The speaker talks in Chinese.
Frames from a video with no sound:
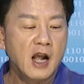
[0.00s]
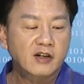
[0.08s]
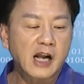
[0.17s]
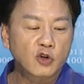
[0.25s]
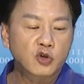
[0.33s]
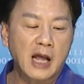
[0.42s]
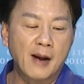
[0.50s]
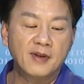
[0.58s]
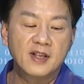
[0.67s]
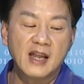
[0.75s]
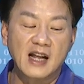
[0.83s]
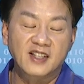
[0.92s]
要告诉他
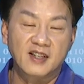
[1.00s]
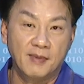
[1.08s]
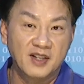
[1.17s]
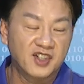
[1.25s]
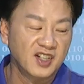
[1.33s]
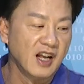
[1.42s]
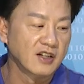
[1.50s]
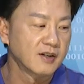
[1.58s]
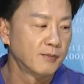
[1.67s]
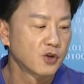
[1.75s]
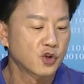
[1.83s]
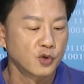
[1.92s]
们要怎么进，要
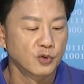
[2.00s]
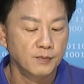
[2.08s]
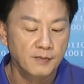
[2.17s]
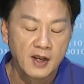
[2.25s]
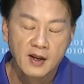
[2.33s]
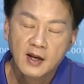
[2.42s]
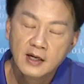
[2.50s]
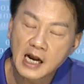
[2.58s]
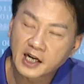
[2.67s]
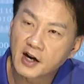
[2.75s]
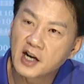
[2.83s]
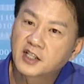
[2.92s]
怎么出。
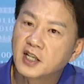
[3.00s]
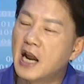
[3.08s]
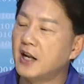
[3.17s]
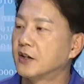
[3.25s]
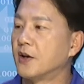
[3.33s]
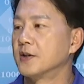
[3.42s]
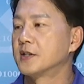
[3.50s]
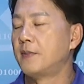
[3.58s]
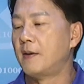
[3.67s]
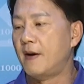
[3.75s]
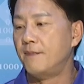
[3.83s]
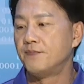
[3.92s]
那各位亲爱的投资
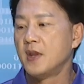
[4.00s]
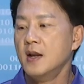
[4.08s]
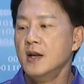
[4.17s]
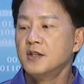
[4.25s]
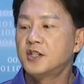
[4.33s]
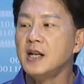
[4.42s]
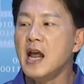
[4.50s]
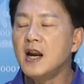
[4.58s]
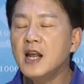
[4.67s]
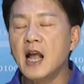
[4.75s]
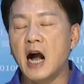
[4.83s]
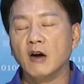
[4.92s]
朋友们，今
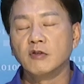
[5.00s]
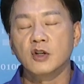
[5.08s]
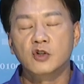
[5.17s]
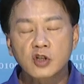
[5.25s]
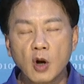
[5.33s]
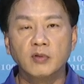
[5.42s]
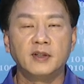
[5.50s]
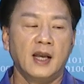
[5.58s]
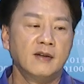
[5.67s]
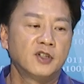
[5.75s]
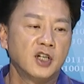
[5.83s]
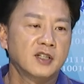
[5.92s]
天利豪的重
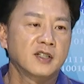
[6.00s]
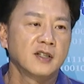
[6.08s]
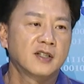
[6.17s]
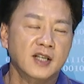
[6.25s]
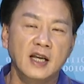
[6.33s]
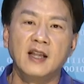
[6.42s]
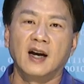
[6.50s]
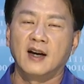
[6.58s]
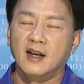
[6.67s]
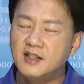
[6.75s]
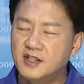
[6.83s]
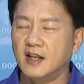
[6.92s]
点其实真的
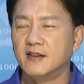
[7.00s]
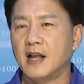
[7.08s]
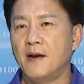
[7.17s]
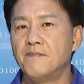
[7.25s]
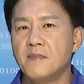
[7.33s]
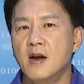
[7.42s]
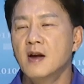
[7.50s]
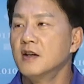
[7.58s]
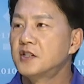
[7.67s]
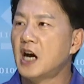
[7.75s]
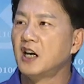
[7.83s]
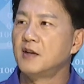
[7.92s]
很简单，
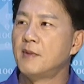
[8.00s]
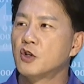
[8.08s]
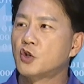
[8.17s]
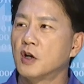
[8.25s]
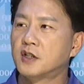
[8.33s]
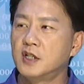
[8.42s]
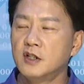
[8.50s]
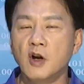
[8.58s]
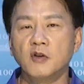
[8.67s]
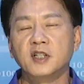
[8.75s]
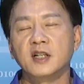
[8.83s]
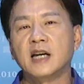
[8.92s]
叫你们说，请
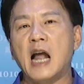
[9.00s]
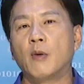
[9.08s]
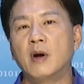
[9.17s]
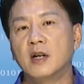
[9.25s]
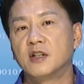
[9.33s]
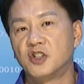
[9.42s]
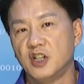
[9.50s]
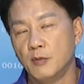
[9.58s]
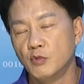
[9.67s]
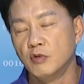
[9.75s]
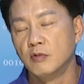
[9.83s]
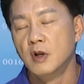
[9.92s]
用心看完的
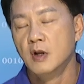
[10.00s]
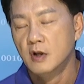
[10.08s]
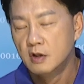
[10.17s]
节目，